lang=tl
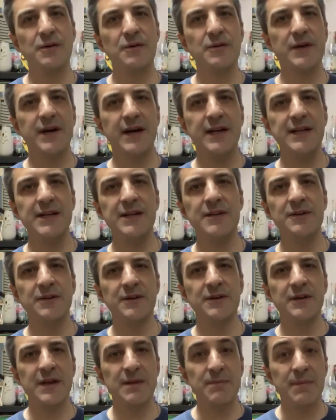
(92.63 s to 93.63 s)
kung
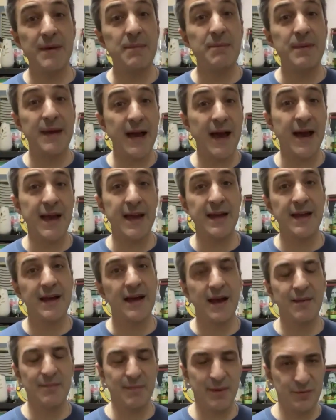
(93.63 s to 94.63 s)
kaninong ibibigay
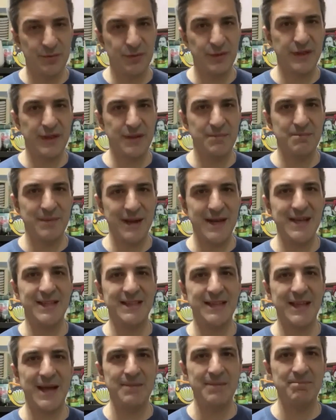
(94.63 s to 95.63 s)
ang mabuting
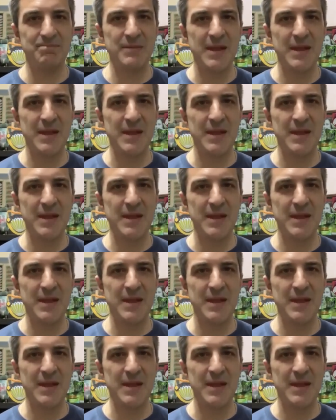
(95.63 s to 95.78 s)
balita.